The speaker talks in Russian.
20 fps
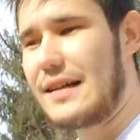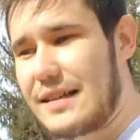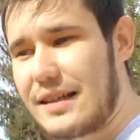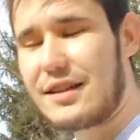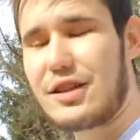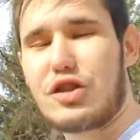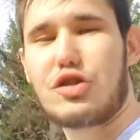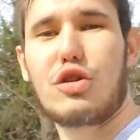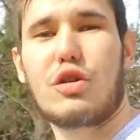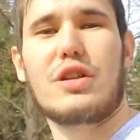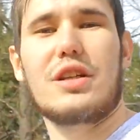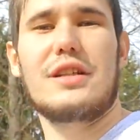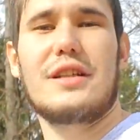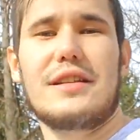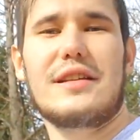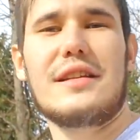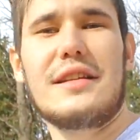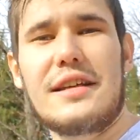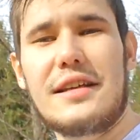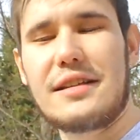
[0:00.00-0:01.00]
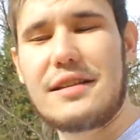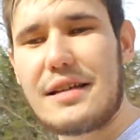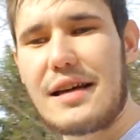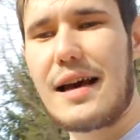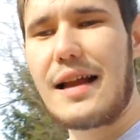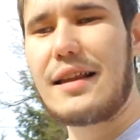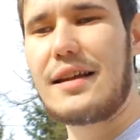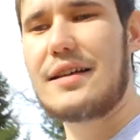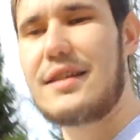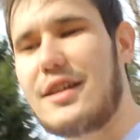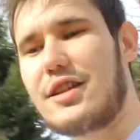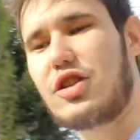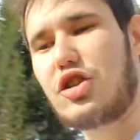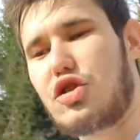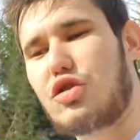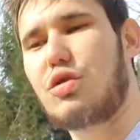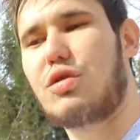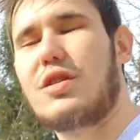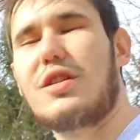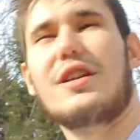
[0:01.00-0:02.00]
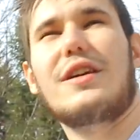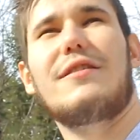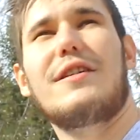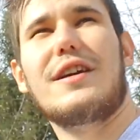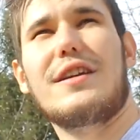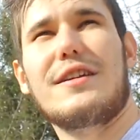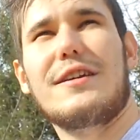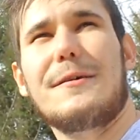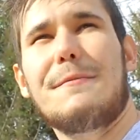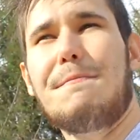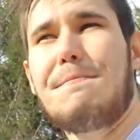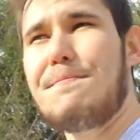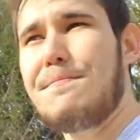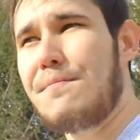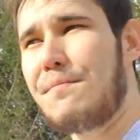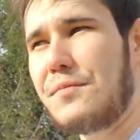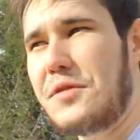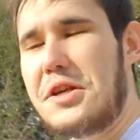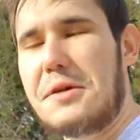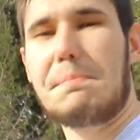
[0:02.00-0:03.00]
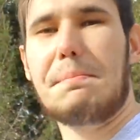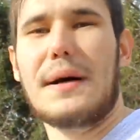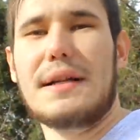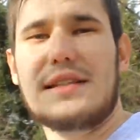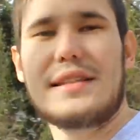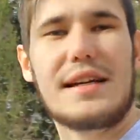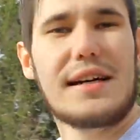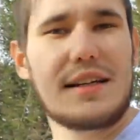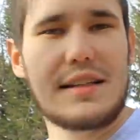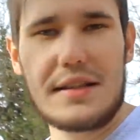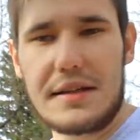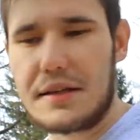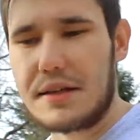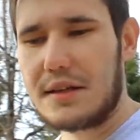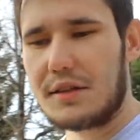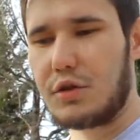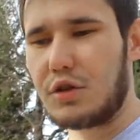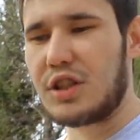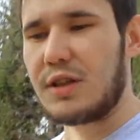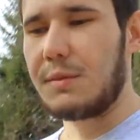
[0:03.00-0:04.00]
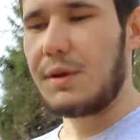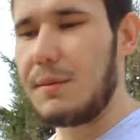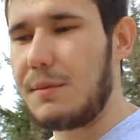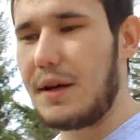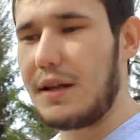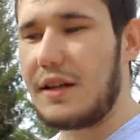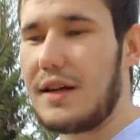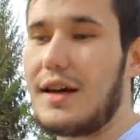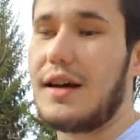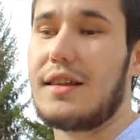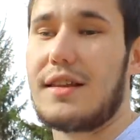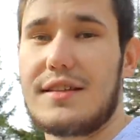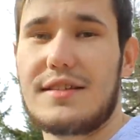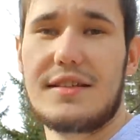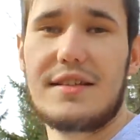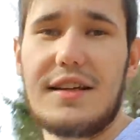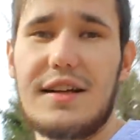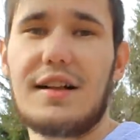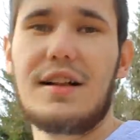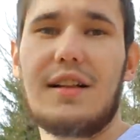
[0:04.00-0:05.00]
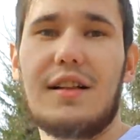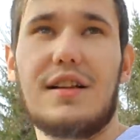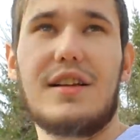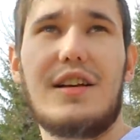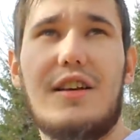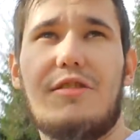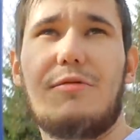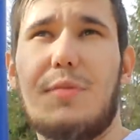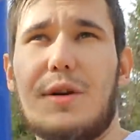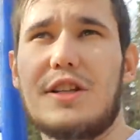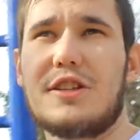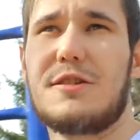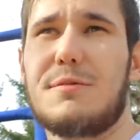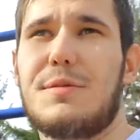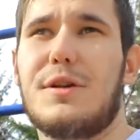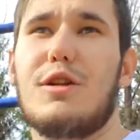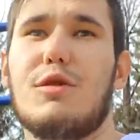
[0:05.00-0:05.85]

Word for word: Где-то что-то не, не идеально, где-то что-то, наверное, не по технике, но тем не менее я это сделал, и, в принципе,